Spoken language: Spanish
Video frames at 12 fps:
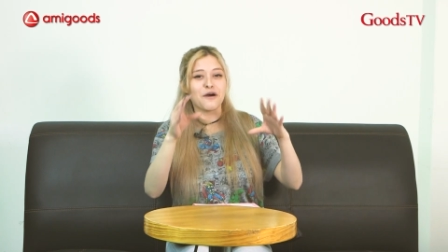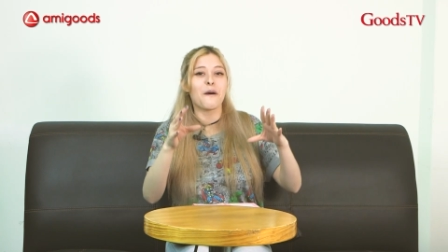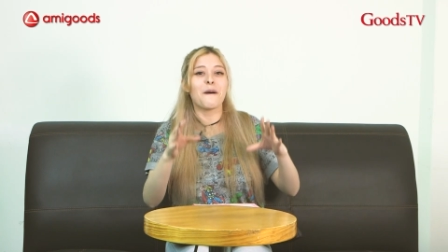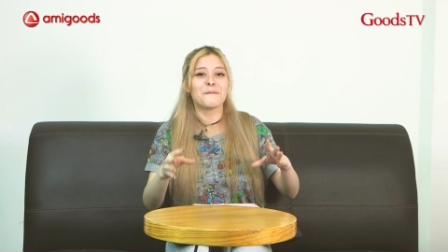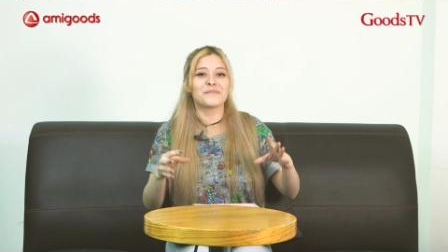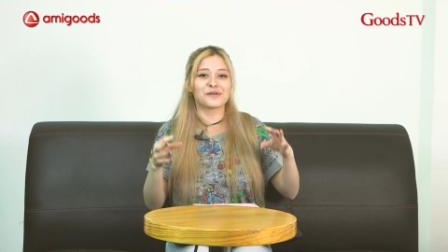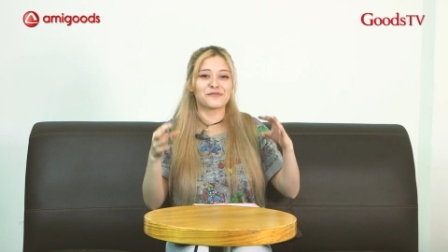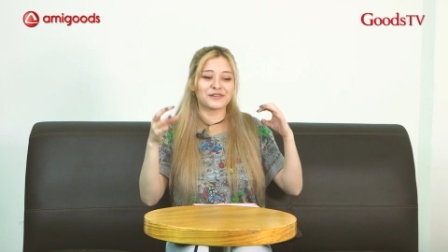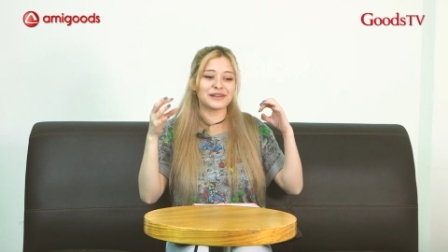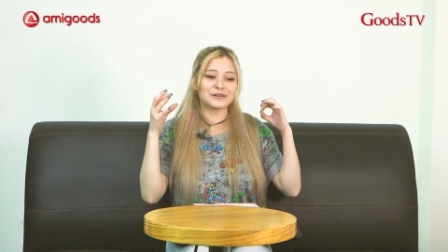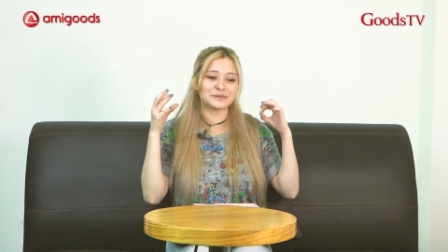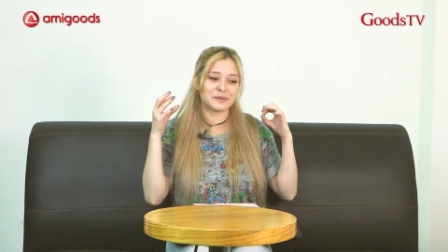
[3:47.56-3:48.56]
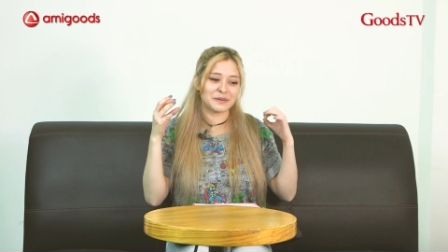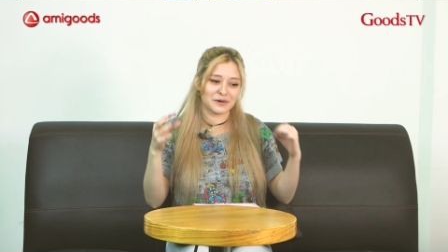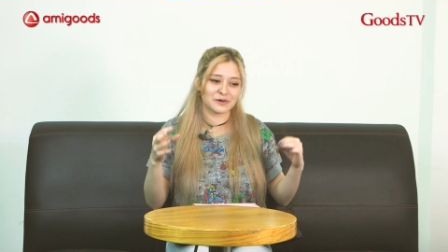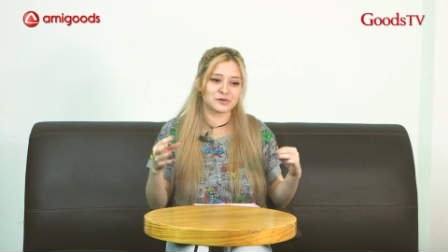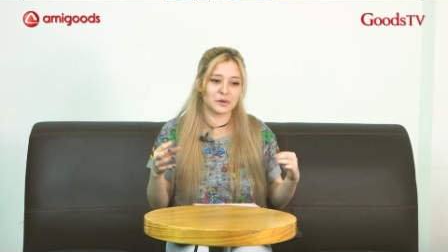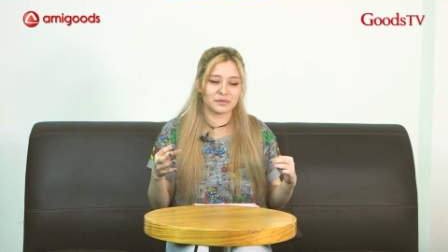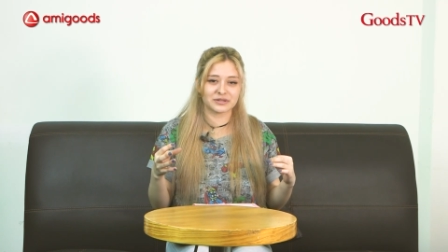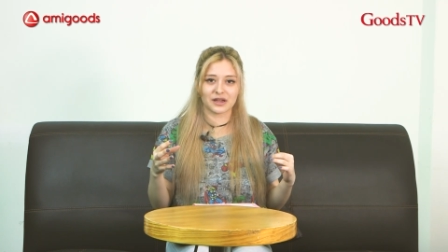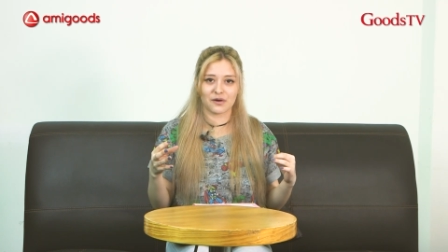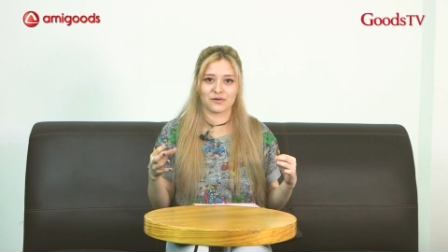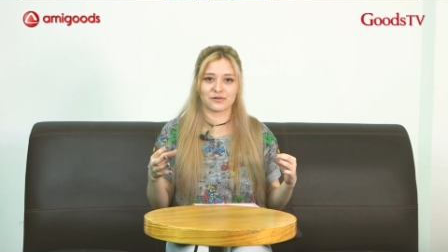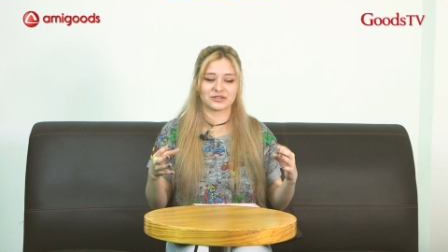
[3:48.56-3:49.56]
no, pero fue de los primeros grupos que
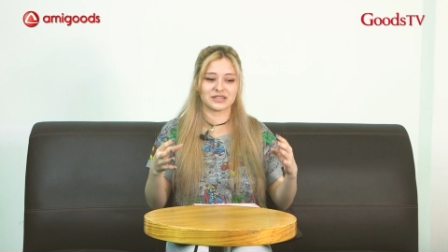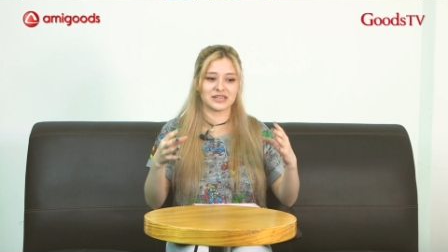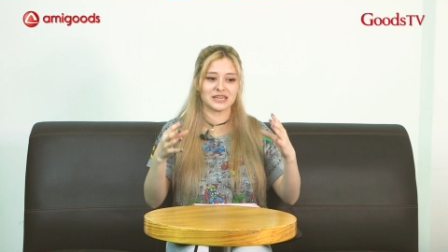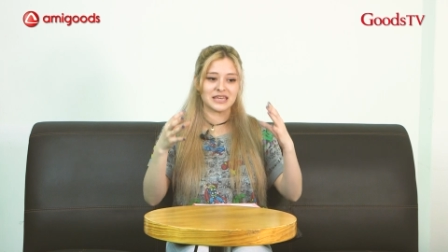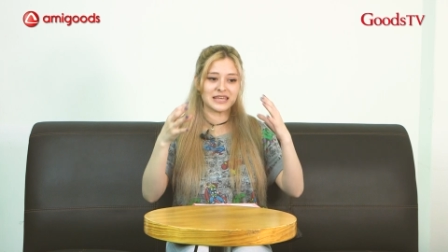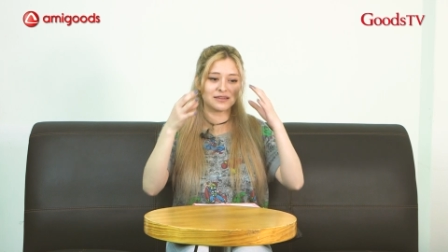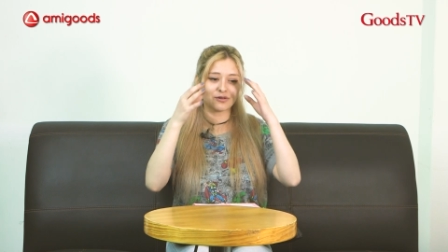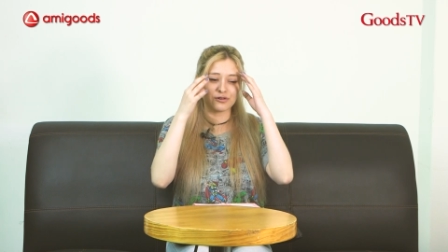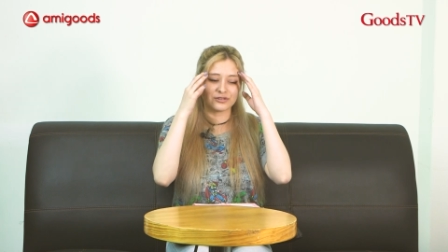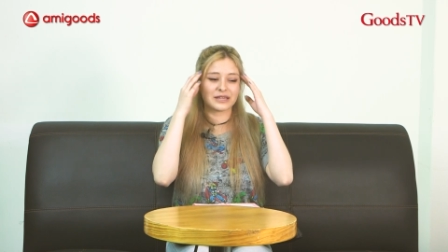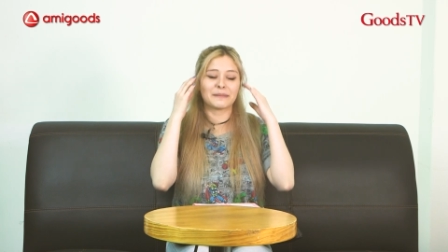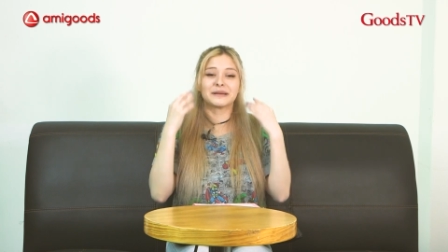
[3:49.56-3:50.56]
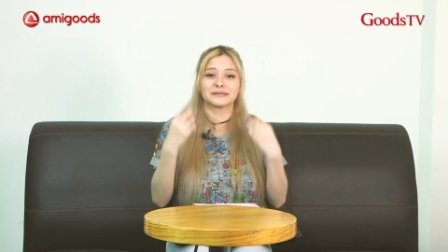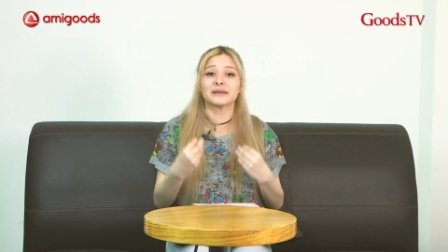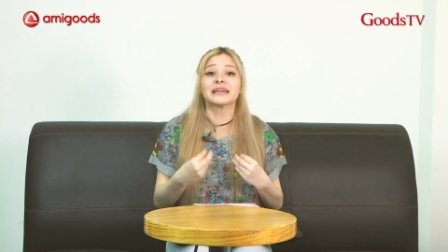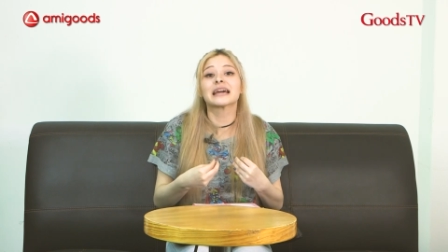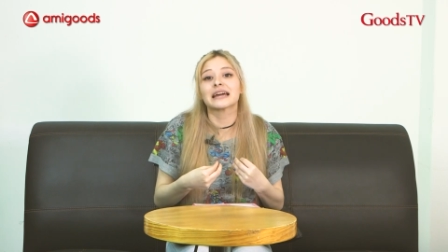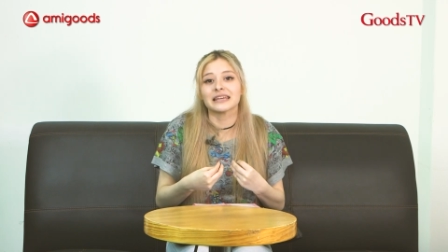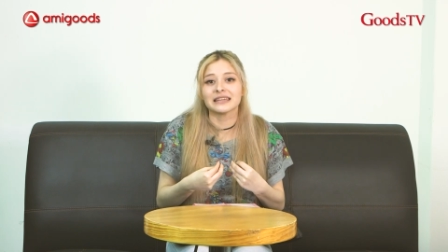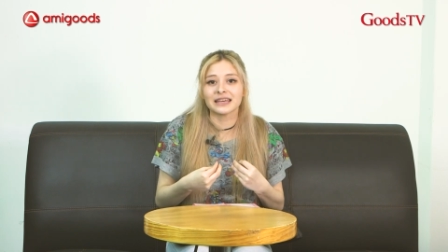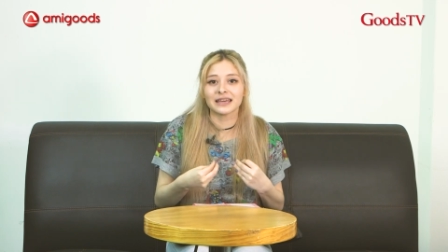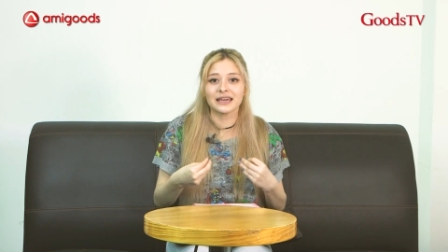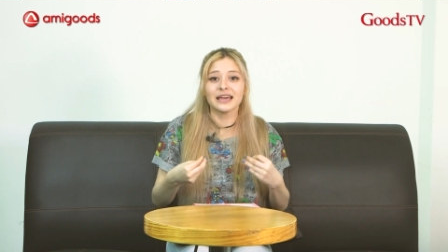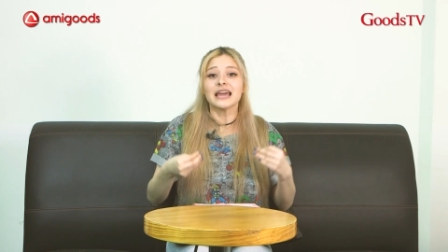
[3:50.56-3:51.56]
conocí y con los que más me
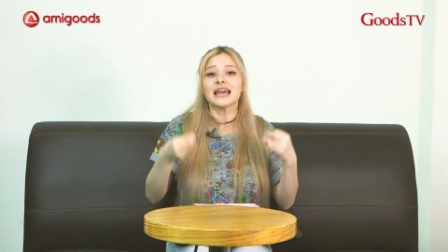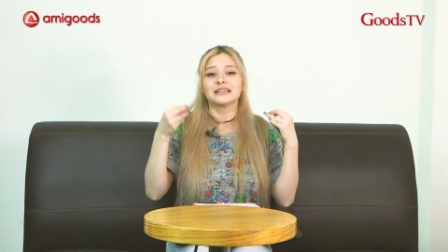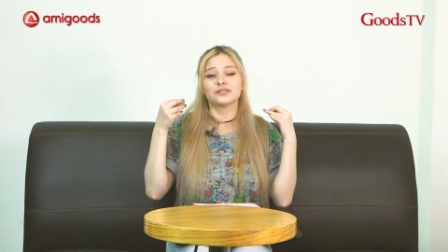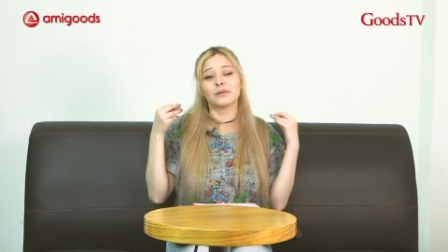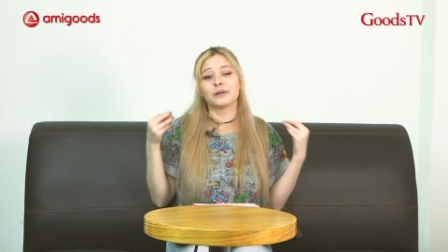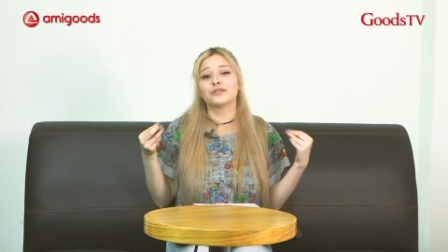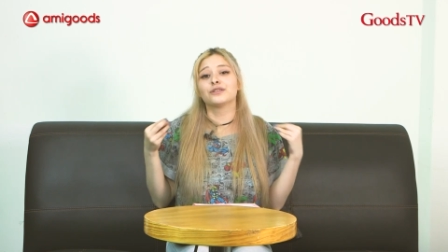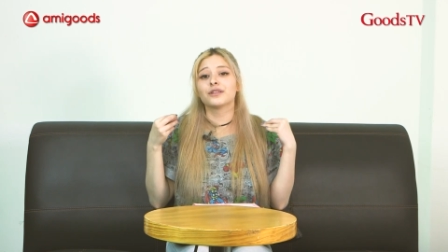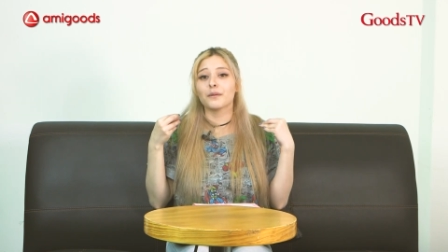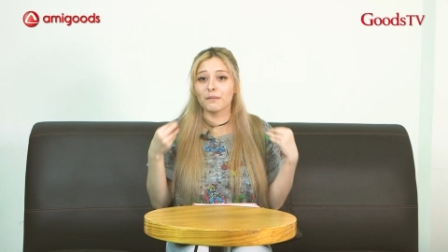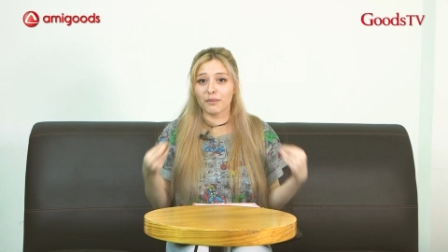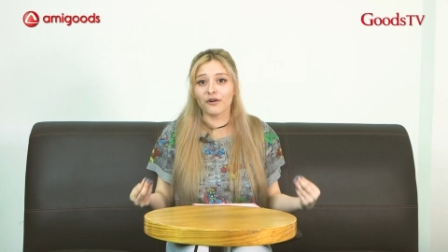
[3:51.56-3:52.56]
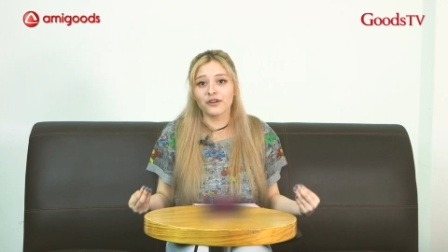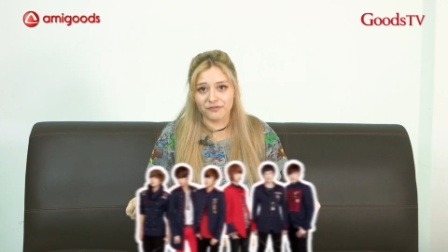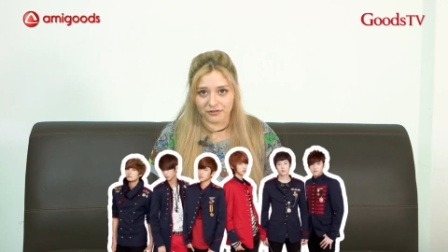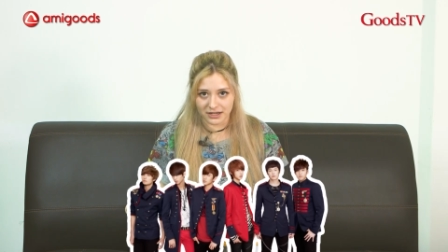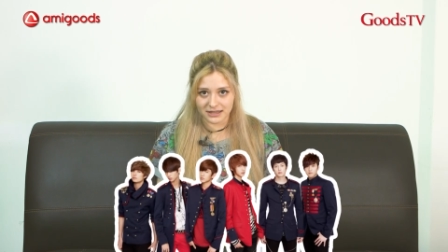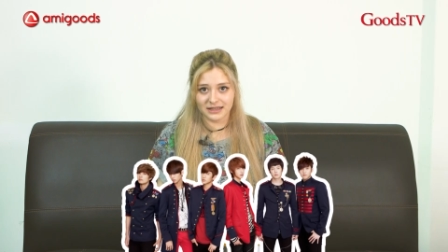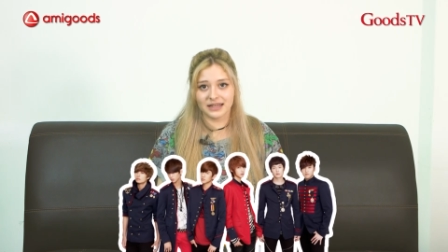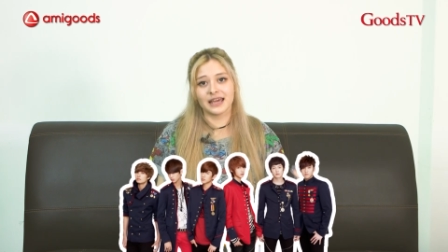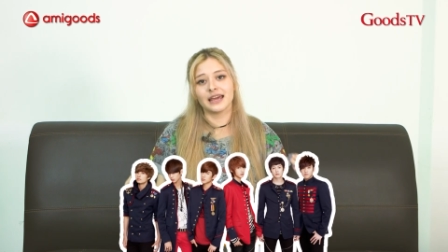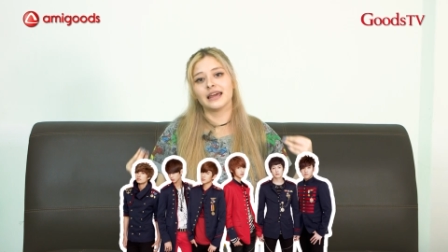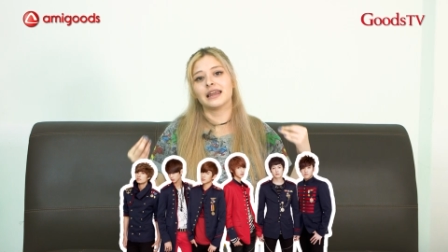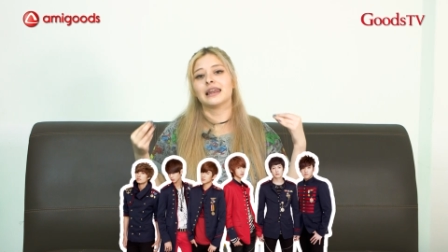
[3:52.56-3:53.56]
encariñé. Estoy hablando de Boyfriend,
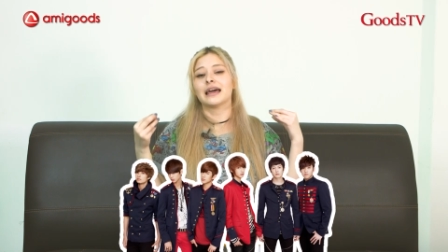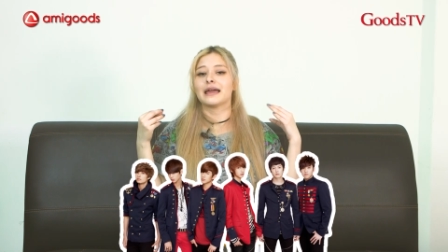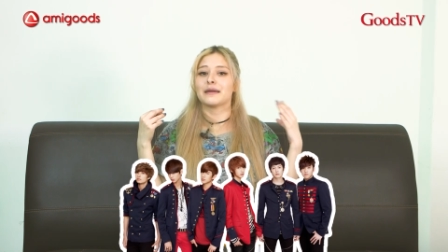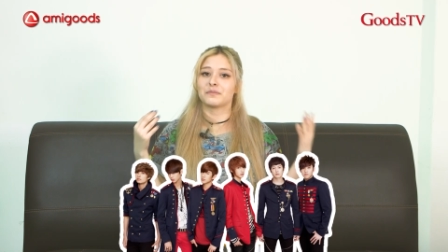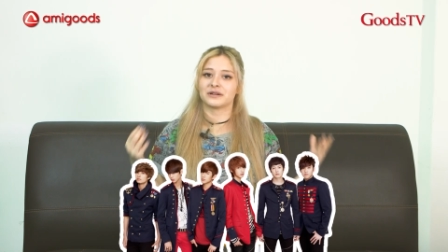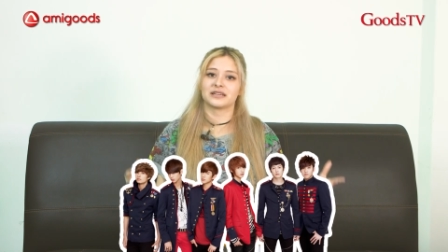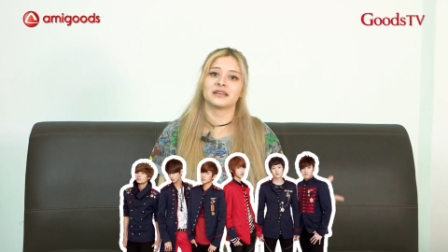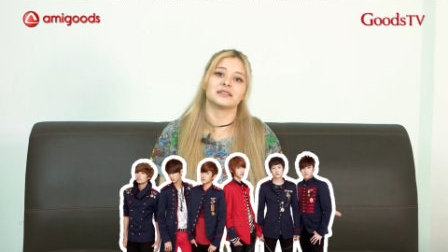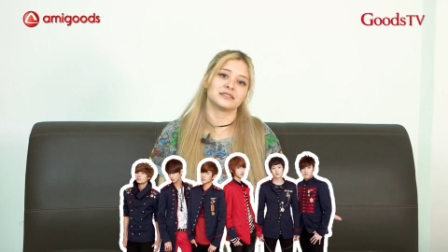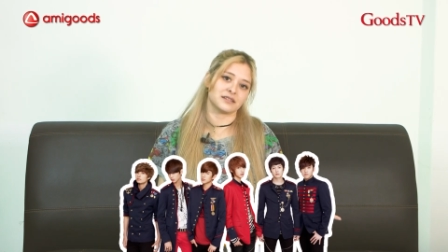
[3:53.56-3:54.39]
de la empresa de